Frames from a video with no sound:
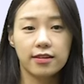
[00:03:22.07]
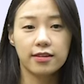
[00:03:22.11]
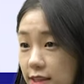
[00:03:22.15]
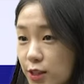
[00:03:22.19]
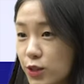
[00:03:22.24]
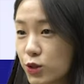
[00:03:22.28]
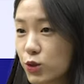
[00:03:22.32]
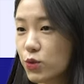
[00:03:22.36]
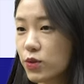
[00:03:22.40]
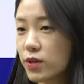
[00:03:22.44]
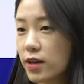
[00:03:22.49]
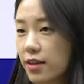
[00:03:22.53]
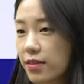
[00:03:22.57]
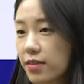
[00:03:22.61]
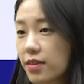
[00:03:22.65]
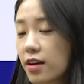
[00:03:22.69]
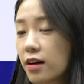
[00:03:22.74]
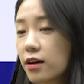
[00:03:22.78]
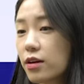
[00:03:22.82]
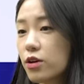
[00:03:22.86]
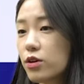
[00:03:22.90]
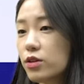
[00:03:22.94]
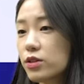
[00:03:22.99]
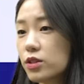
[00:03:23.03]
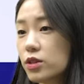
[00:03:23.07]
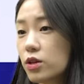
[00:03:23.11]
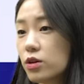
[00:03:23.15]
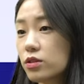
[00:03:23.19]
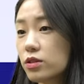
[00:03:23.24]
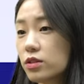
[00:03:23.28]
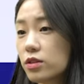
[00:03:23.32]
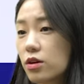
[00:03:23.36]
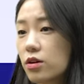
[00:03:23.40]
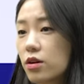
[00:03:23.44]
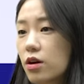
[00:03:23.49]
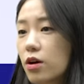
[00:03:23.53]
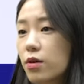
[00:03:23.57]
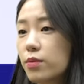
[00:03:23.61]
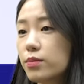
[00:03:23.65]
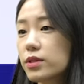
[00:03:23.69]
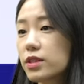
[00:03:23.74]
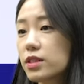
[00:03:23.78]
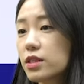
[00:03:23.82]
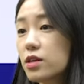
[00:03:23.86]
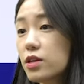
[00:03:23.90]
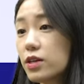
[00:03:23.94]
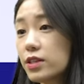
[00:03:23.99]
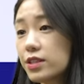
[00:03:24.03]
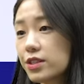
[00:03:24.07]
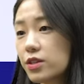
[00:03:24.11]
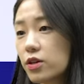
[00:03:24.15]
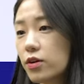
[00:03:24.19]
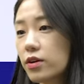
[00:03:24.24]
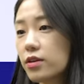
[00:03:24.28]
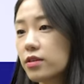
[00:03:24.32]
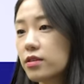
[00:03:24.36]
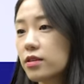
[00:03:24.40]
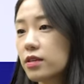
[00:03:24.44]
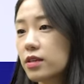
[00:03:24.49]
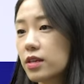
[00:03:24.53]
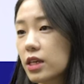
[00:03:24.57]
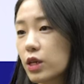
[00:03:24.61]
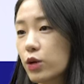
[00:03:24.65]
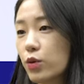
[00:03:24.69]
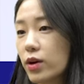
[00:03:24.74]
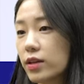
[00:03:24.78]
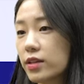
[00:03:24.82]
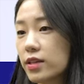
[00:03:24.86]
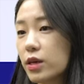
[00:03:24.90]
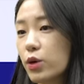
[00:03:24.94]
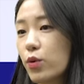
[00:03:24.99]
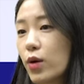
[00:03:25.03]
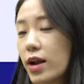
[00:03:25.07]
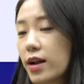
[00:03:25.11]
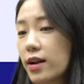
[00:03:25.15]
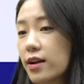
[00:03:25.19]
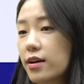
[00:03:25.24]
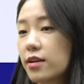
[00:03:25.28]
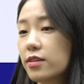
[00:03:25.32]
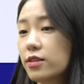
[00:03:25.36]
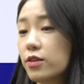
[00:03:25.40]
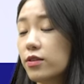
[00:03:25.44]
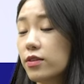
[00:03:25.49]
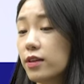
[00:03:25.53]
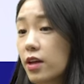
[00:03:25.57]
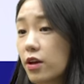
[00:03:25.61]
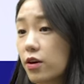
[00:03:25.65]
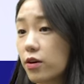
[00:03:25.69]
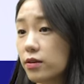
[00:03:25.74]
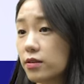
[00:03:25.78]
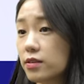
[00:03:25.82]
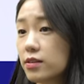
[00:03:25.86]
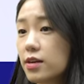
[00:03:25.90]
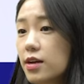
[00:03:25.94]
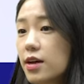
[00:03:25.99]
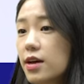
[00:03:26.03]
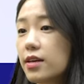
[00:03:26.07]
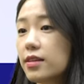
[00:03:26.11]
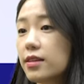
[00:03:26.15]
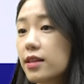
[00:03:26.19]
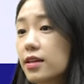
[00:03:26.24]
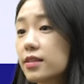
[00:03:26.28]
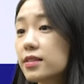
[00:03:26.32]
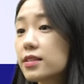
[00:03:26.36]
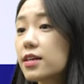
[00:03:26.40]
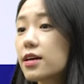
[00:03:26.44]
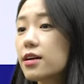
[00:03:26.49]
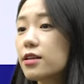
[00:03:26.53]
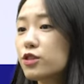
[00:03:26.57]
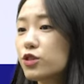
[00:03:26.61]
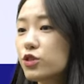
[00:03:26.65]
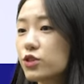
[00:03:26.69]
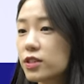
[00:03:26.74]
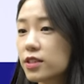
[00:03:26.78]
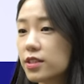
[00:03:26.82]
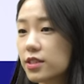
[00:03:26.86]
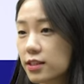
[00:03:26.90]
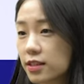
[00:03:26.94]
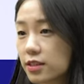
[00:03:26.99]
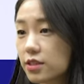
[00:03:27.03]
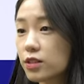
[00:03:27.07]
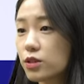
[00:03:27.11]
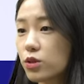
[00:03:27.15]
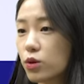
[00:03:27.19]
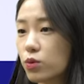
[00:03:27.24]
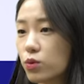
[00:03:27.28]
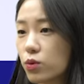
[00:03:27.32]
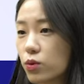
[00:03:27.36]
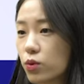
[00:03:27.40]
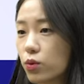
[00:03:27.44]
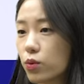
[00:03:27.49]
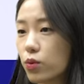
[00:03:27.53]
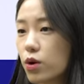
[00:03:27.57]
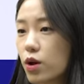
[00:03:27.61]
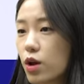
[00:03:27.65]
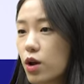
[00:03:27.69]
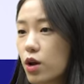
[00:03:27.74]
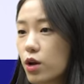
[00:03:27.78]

기존 예탁결제원처럼 신뢰성 있는 기관이 관리하던 내역을 대체할 수 있을 정도로